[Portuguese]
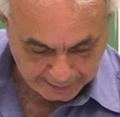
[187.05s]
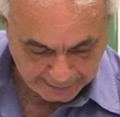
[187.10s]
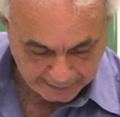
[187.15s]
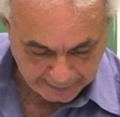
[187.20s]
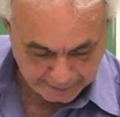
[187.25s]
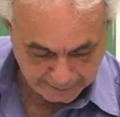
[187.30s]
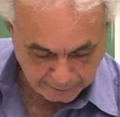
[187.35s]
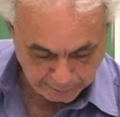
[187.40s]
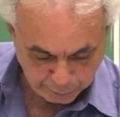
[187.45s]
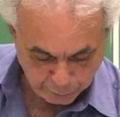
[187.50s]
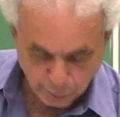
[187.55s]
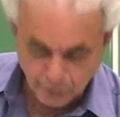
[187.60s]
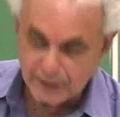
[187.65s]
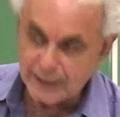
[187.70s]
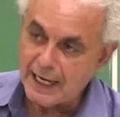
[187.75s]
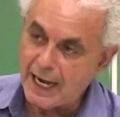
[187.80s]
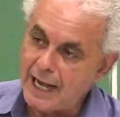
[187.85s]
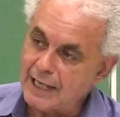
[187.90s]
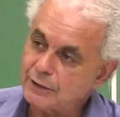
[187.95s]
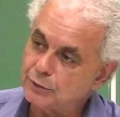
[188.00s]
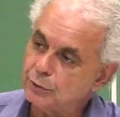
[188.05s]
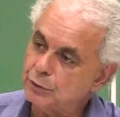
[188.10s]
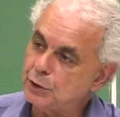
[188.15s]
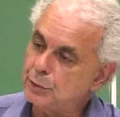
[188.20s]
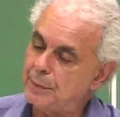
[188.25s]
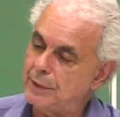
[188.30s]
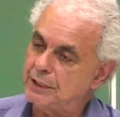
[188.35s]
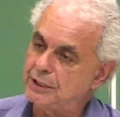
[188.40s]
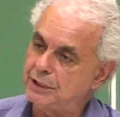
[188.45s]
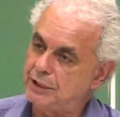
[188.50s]
é, no caso
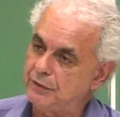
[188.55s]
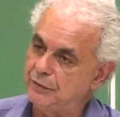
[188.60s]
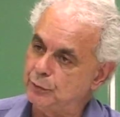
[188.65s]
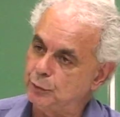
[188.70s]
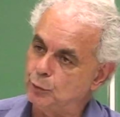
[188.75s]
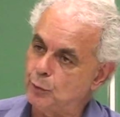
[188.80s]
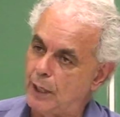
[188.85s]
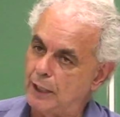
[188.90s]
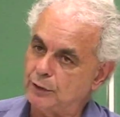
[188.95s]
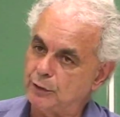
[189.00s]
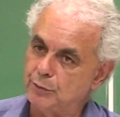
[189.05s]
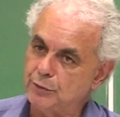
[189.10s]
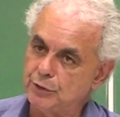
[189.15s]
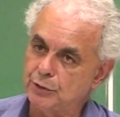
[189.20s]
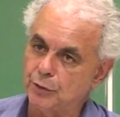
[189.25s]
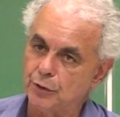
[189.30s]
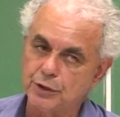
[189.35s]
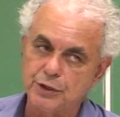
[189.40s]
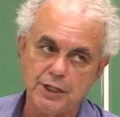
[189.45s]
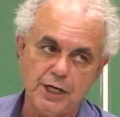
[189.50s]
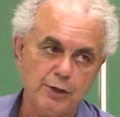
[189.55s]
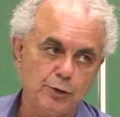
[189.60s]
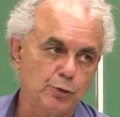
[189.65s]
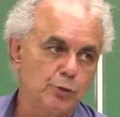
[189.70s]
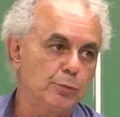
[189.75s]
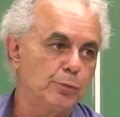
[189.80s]
específico do átomo de hidrogênio,